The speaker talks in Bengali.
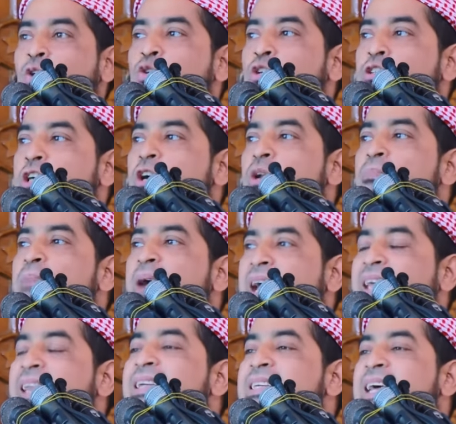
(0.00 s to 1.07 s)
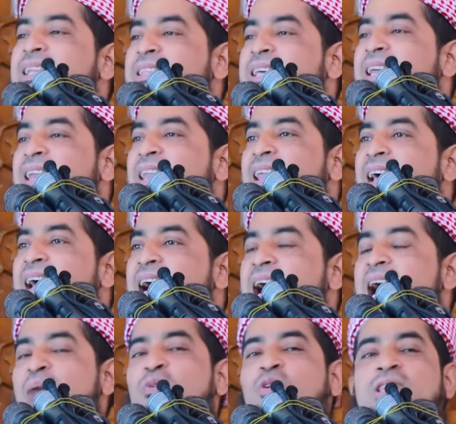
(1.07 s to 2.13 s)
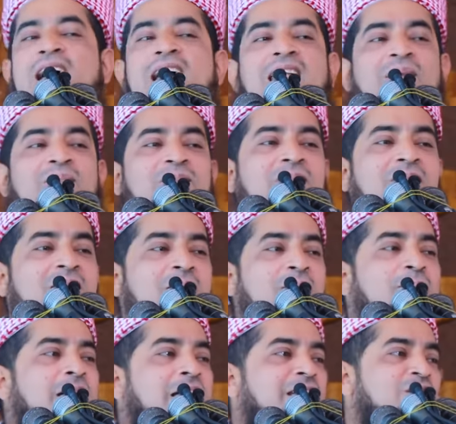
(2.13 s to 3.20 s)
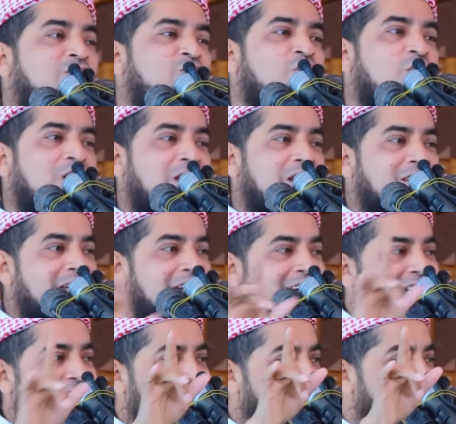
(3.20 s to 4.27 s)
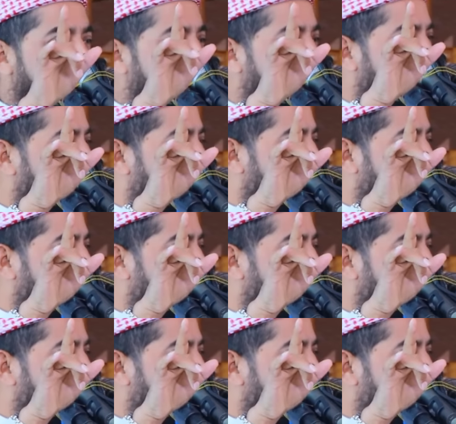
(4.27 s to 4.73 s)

রসুল যখন বাহিরে যাইতেন আবু তালেব পানির জগ নিয়ে দাঁড়ায় থাকতেন